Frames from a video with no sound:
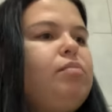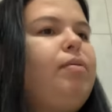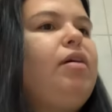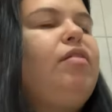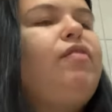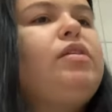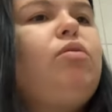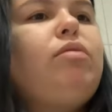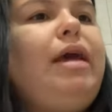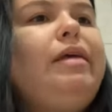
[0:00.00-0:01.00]
pra fazer
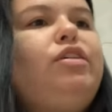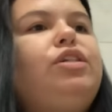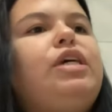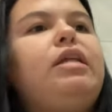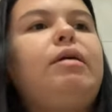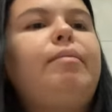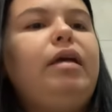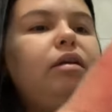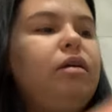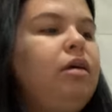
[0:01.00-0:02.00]
o teste já
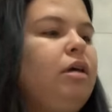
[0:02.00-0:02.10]
também